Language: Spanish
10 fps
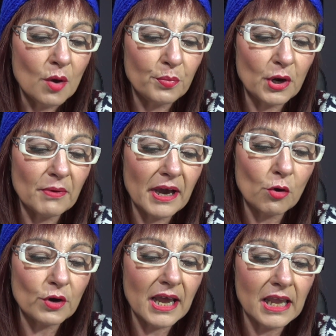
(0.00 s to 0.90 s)
Prueba
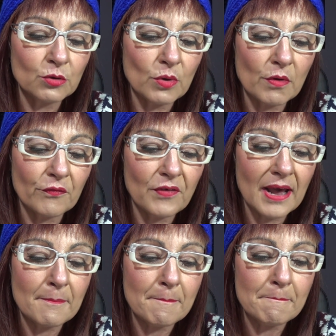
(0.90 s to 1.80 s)
ahora el nuevo
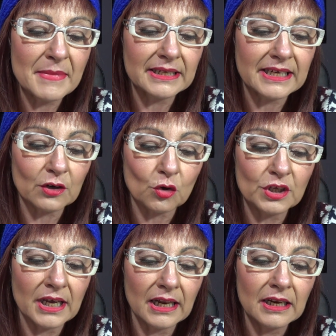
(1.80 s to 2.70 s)
Flam Milka
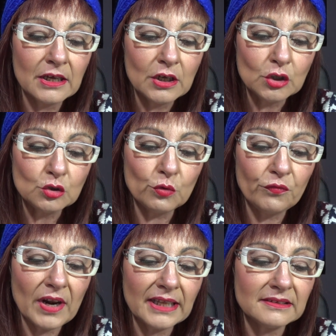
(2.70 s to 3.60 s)
Royal, tu
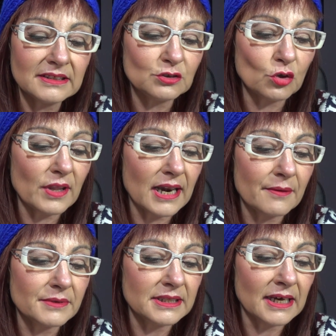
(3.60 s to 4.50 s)
flan de toda
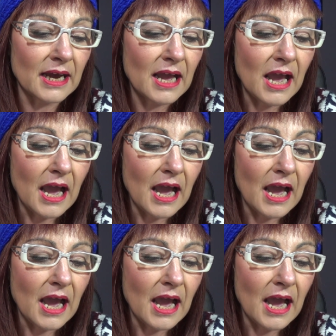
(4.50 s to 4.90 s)
la vida.